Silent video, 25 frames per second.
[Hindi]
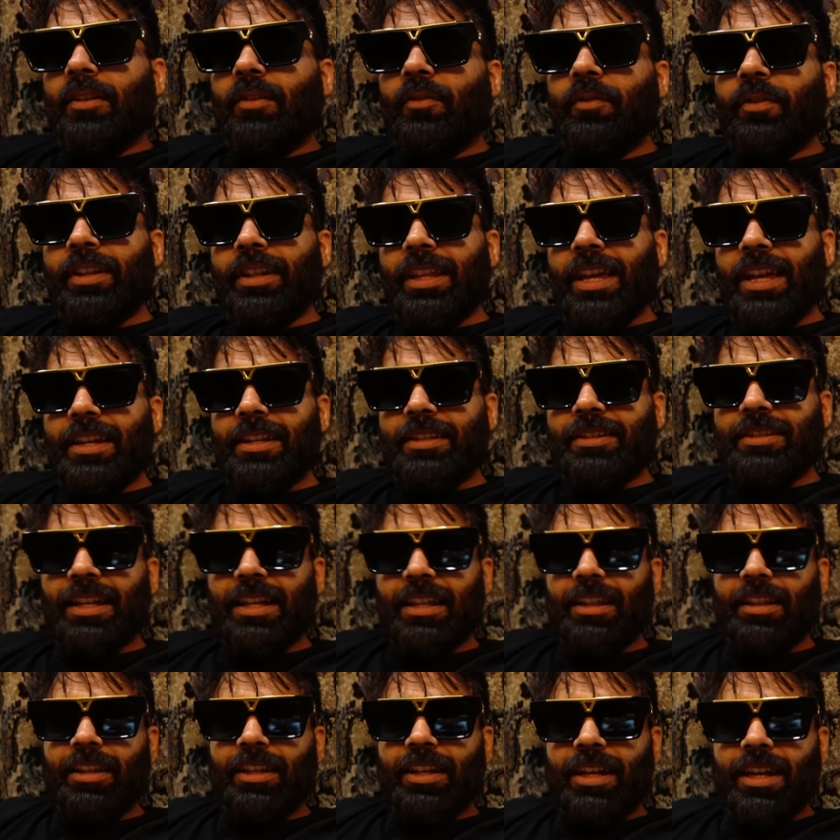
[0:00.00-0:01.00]
विदेश
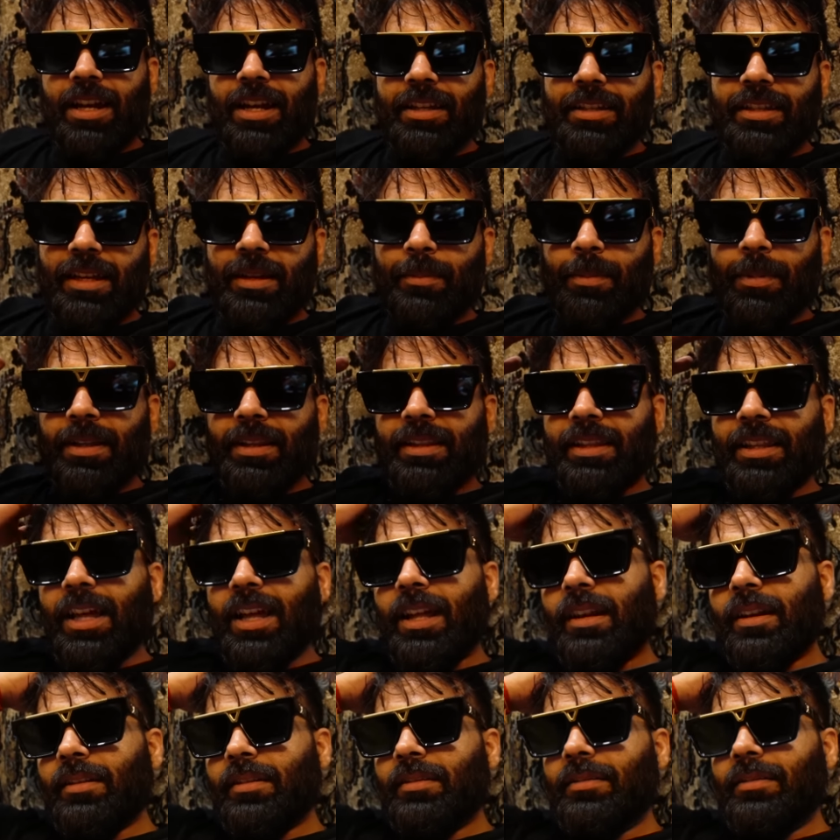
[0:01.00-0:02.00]
चल दिया ये
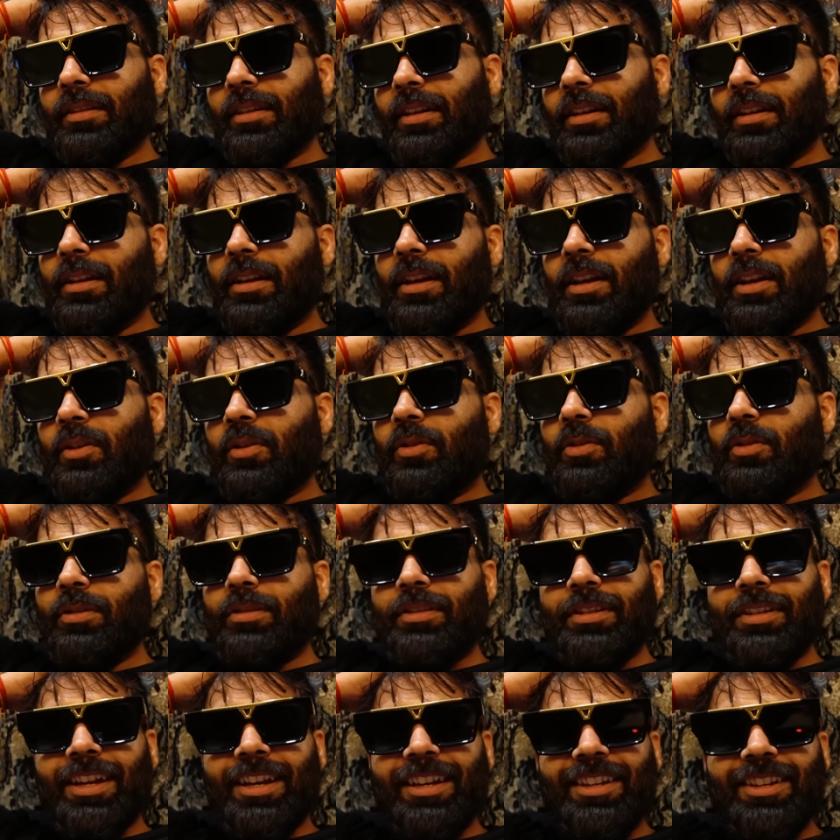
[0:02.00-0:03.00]
बंदर
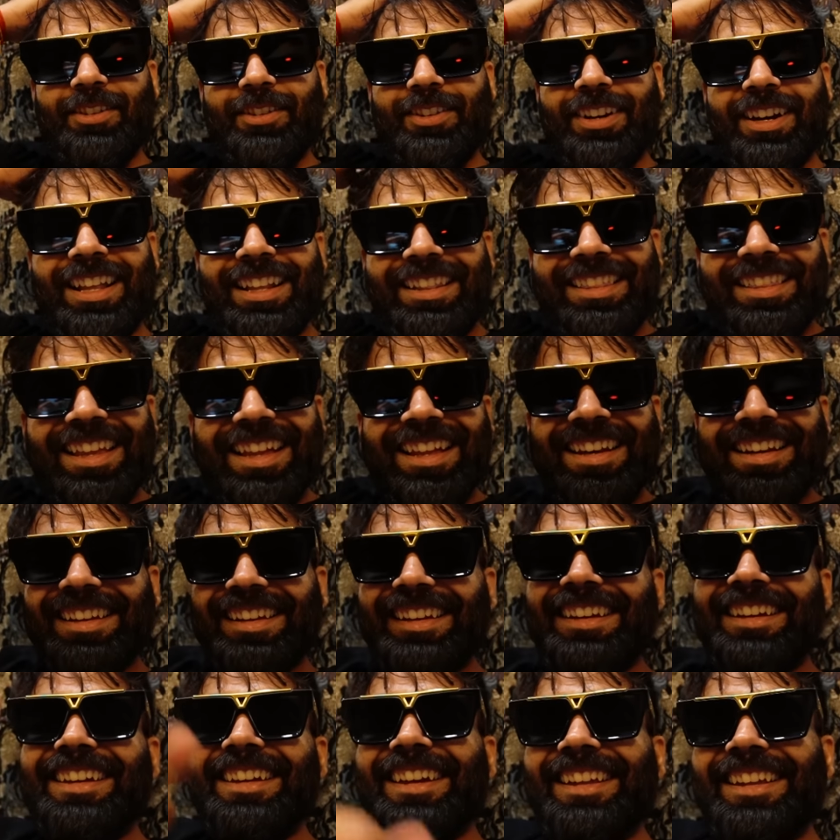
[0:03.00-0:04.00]
खुद के यू अंदर
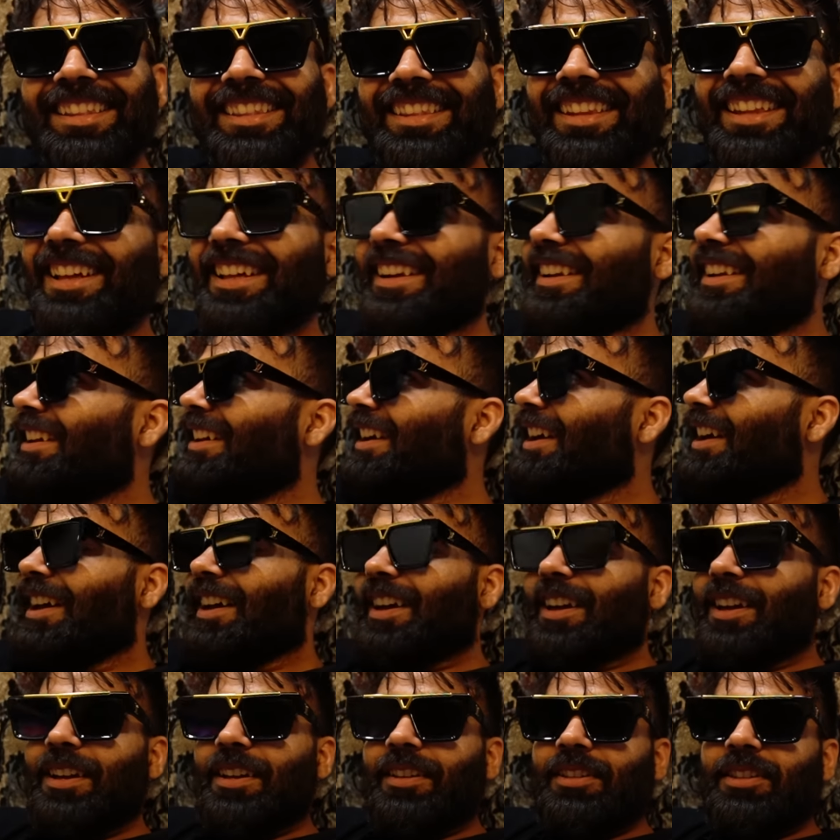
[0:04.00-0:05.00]
ही अंदर
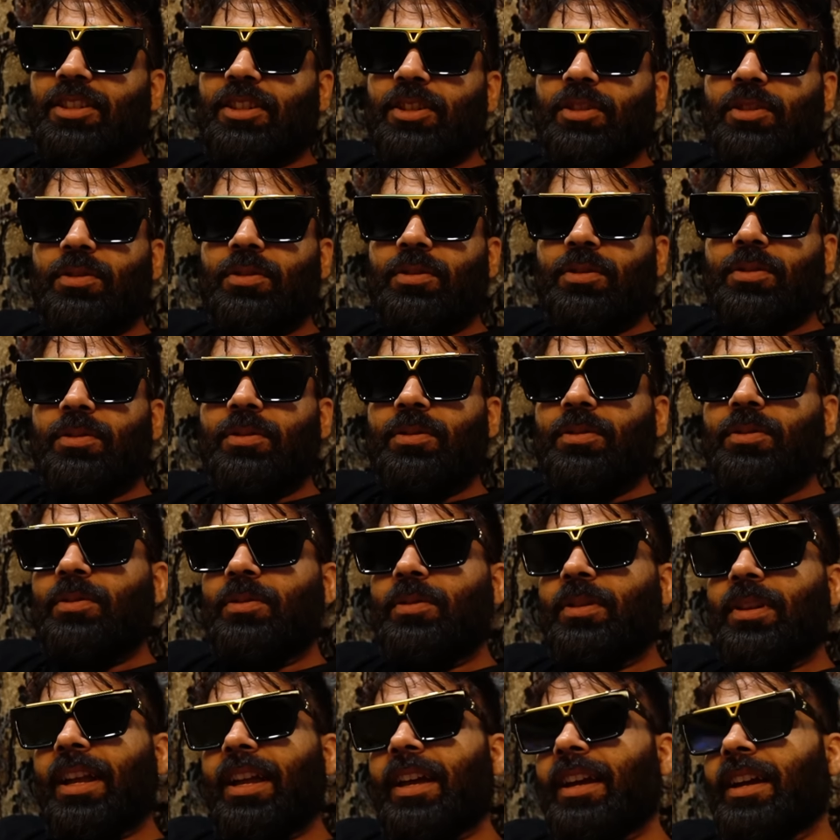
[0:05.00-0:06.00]

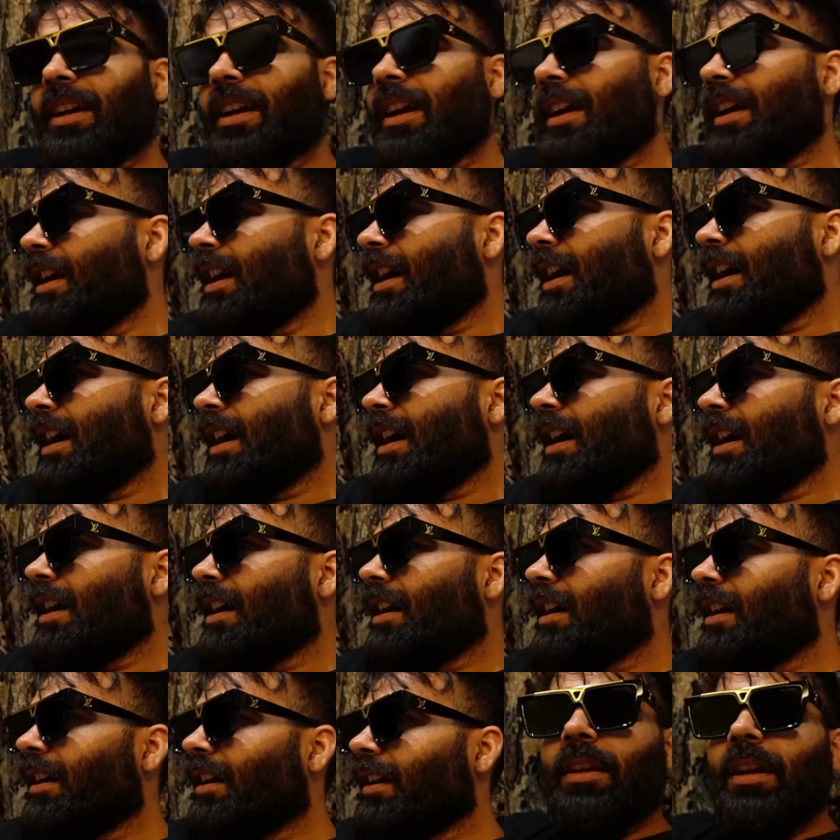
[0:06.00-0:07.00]
क्यों रह
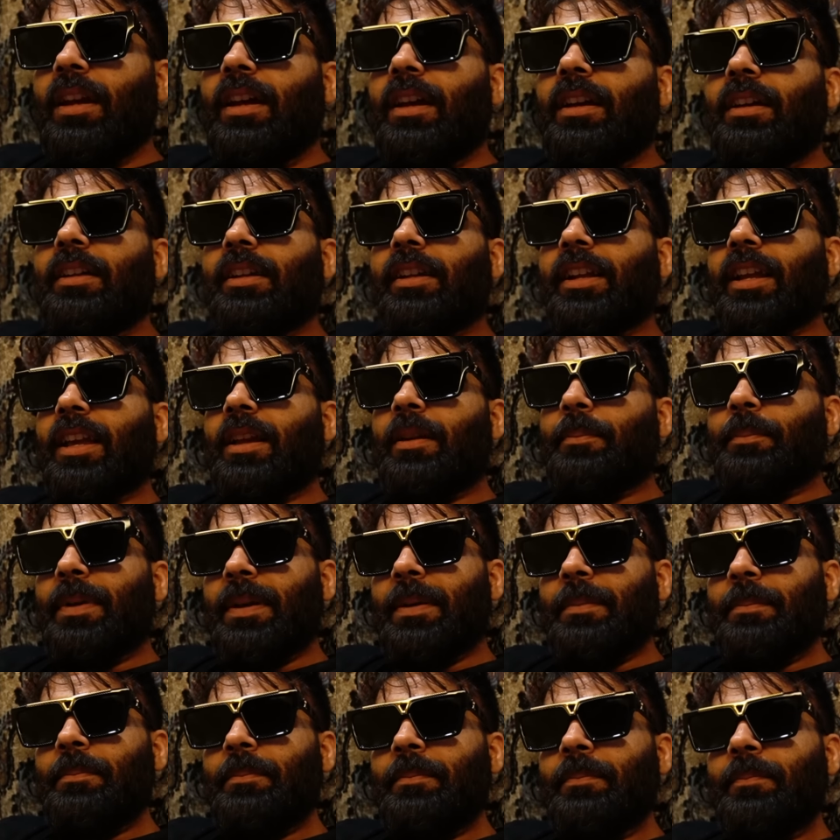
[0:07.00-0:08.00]
गया रे
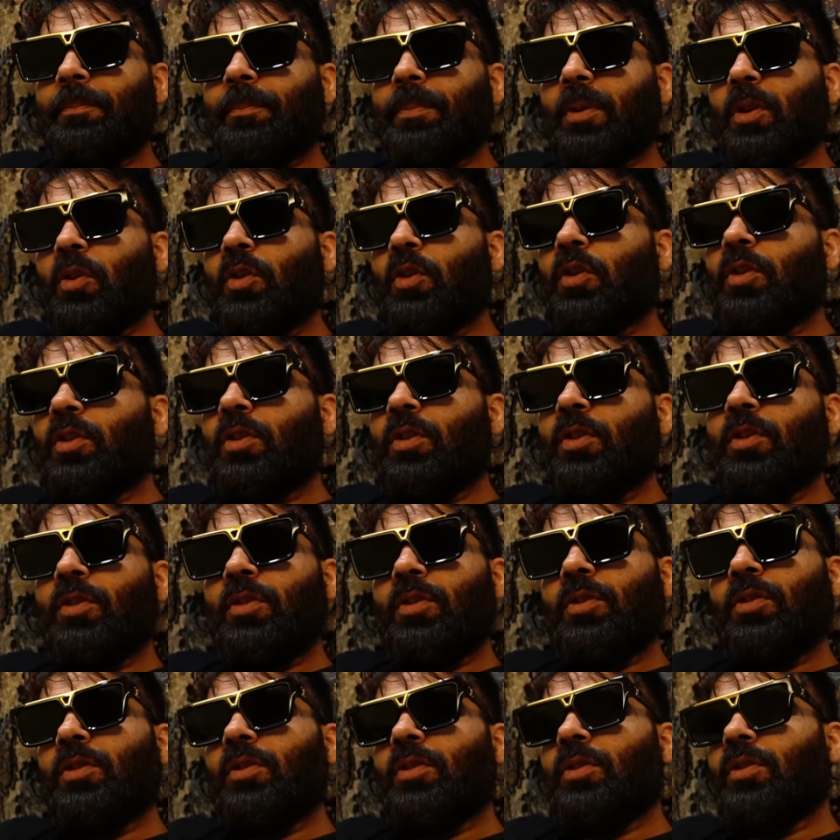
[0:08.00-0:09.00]
बिम्पलू
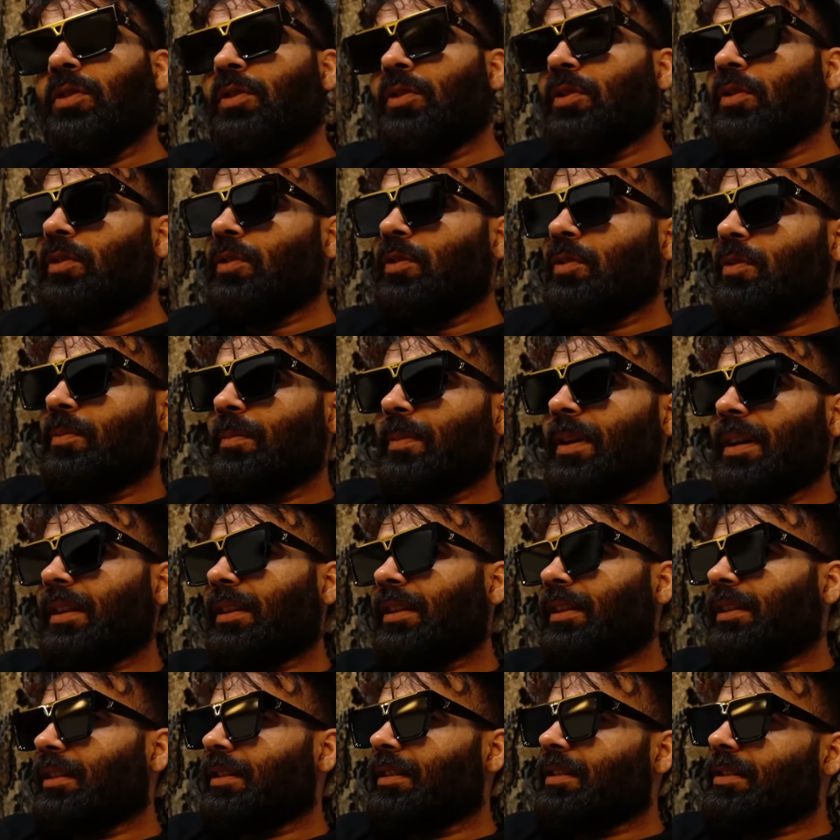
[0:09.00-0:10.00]

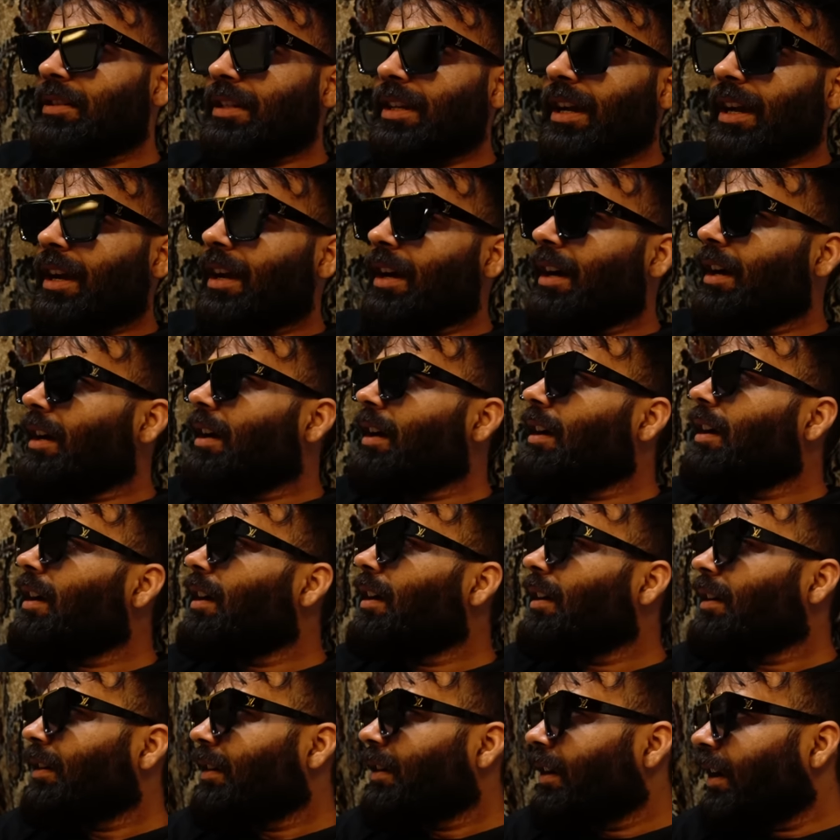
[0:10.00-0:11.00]
मत जा
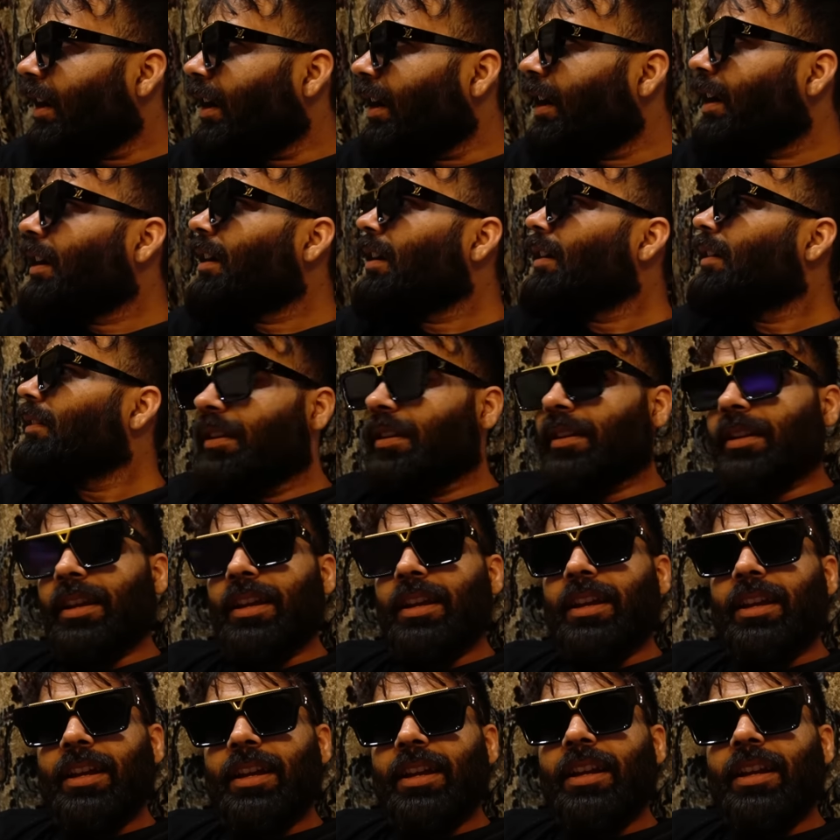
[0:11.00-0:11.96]
हाँ रे